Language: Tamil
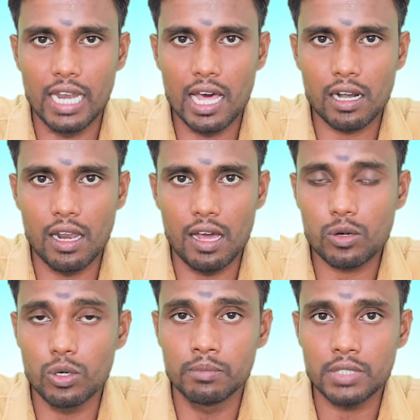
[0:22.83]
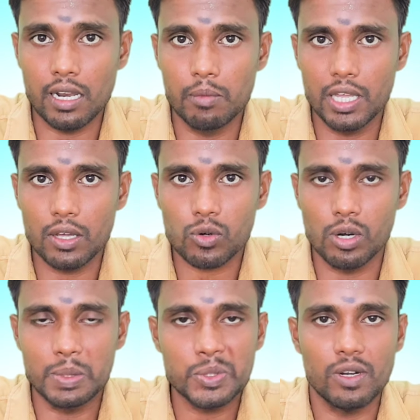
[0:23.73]
எல்லாரும் நல்லா இருக்கணும் நல்லபடியா
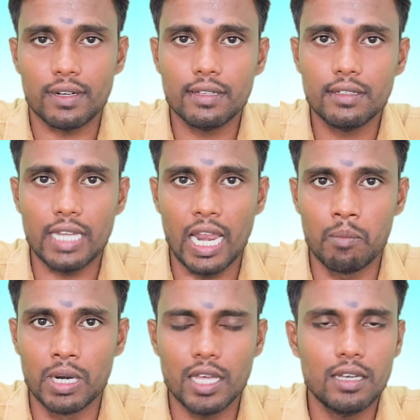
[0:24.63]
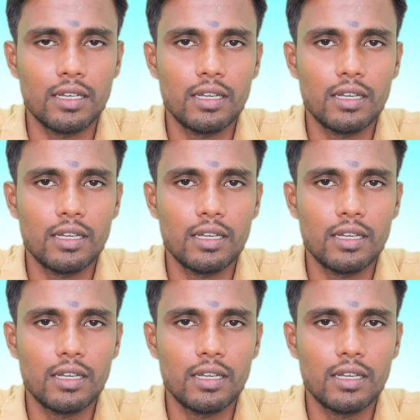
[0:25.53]
இருக்கணும் அப்படின்னு சொல்லிட்டு எல்லாம் அல்ல